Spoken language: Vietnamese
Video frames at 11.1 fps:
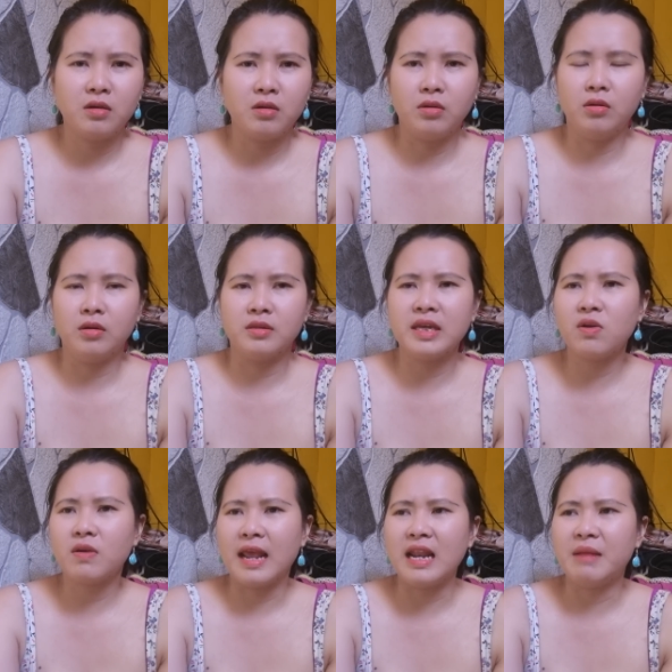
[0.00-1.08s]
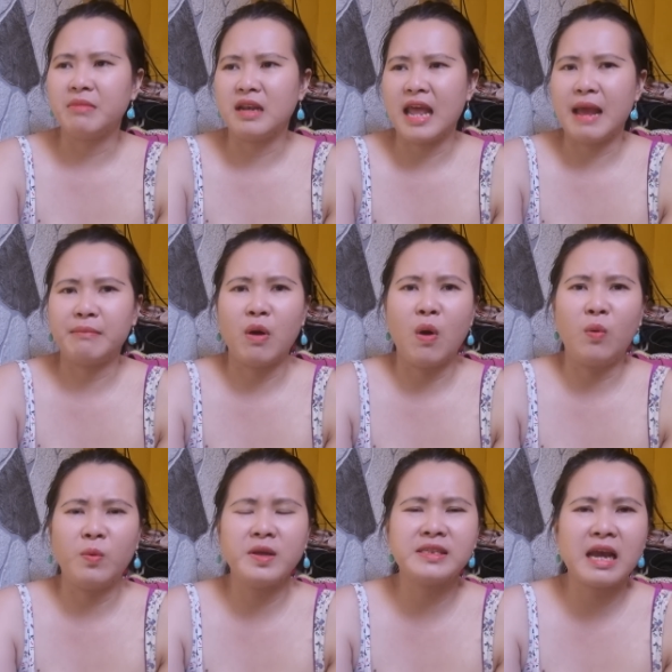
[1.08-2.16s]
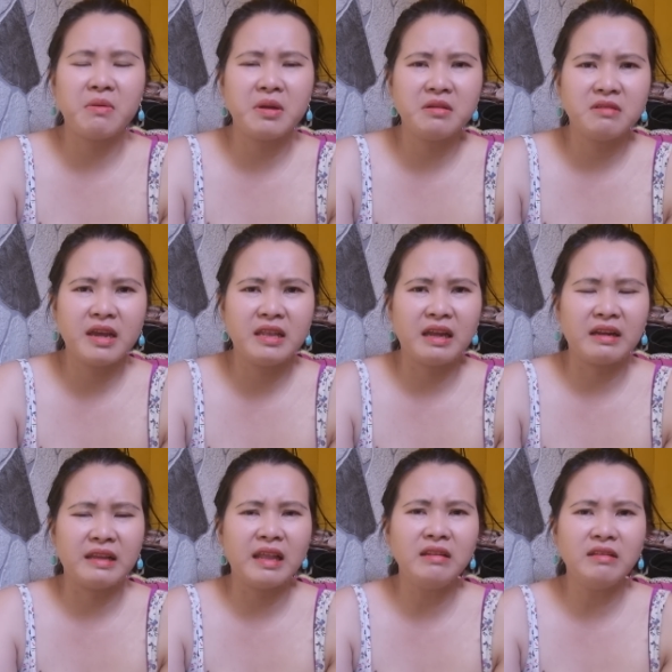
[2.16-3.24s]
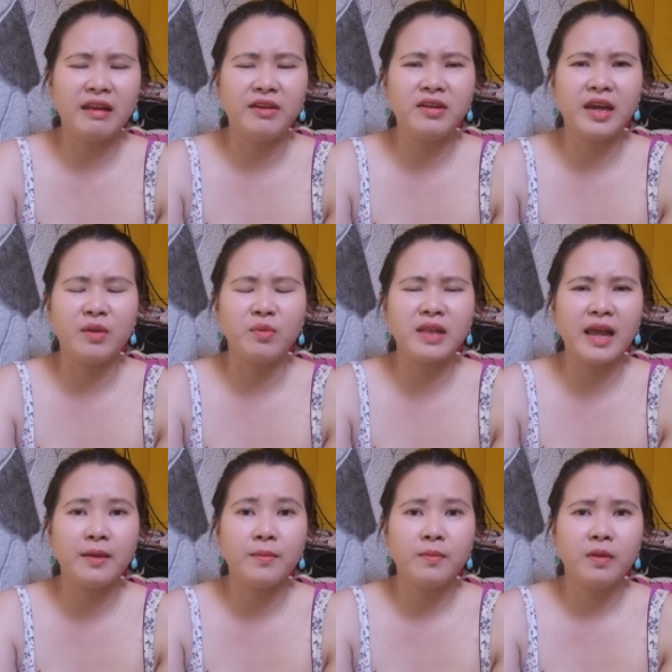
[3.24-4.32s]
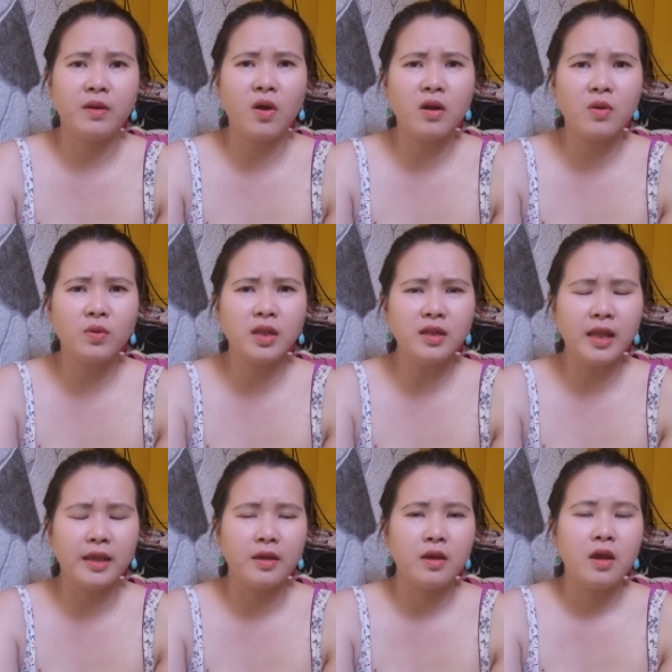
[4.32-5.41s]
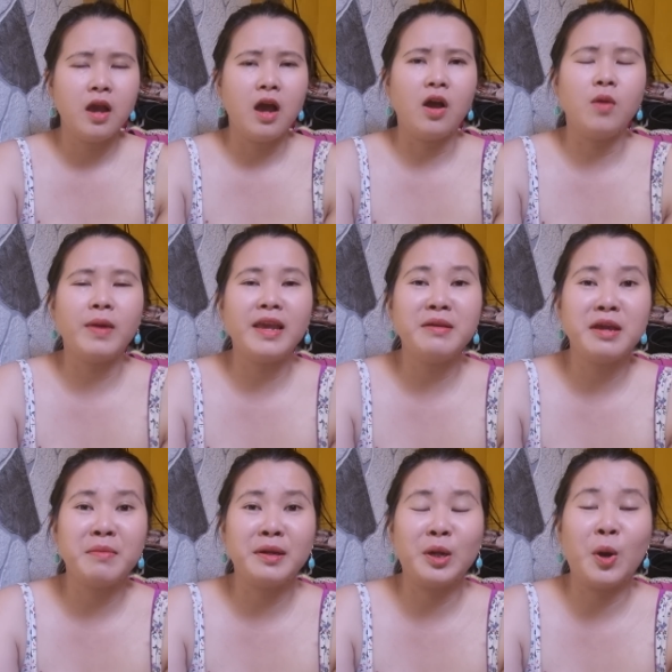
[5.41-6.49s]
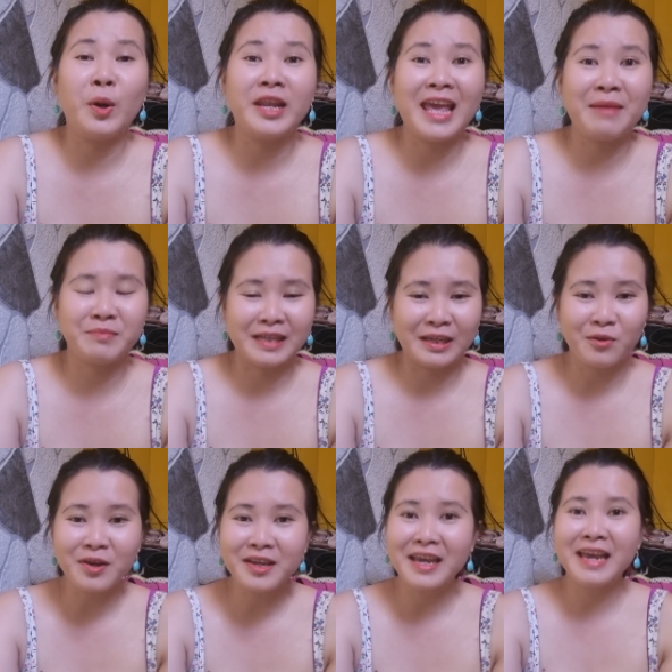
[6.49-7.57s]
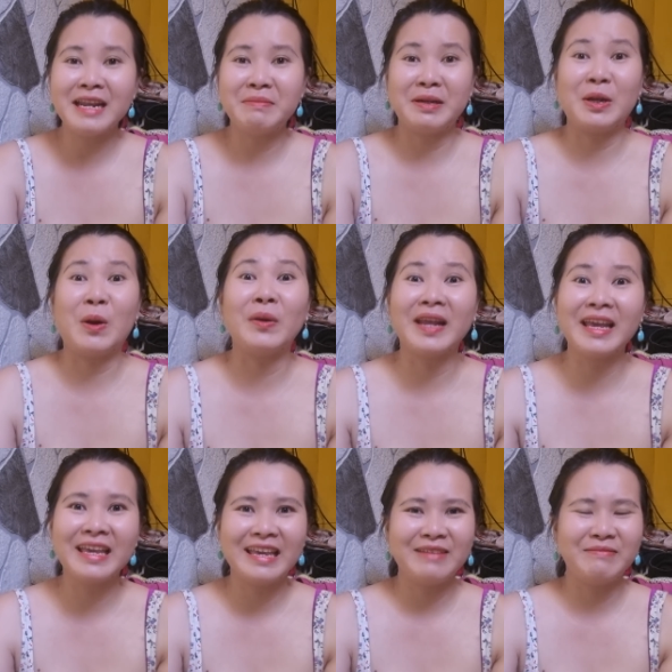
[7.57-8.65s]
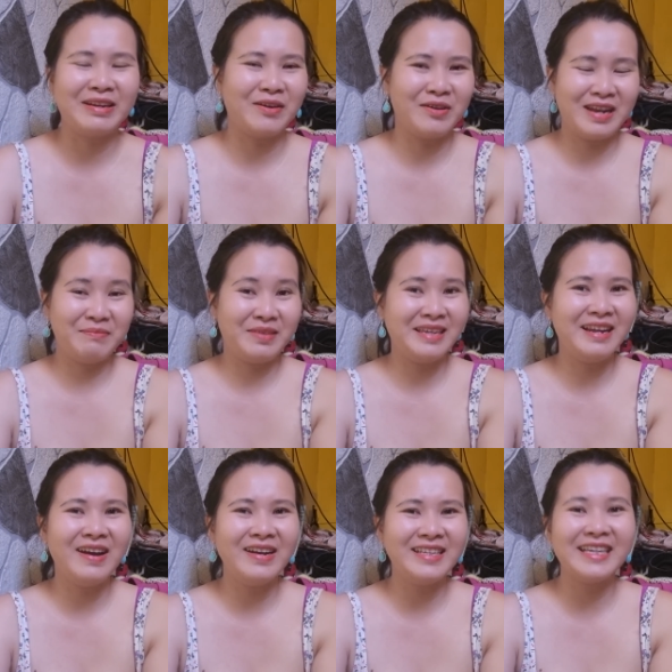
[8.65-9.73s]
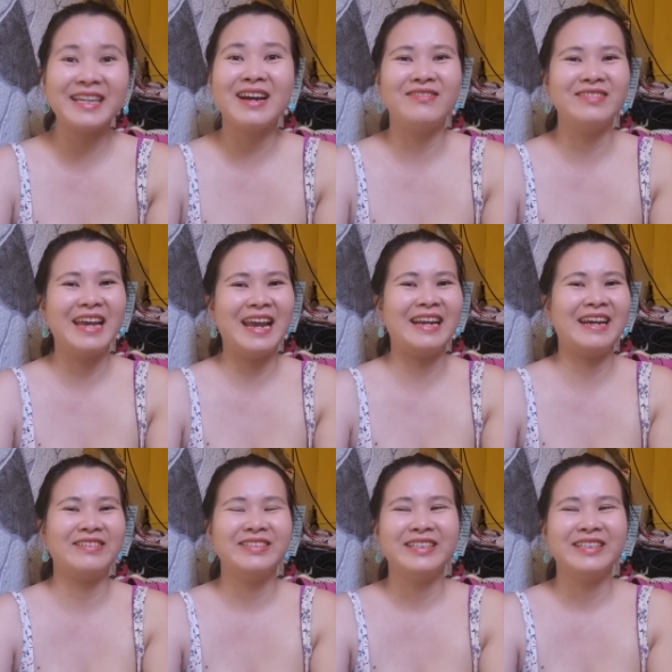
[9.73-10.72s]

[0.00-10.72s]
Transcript: ồ chắc có lẽ là mình làm ồn quá sao á hay thằng này tính tình nó kỳ quá ta đó nó có tính này thôi không ấy bây giờ mình ngồi đem sẵn có cái ghế này mình ngồi đi mình ngồi làm chuyện đó thì chắc đâu không nghe đâu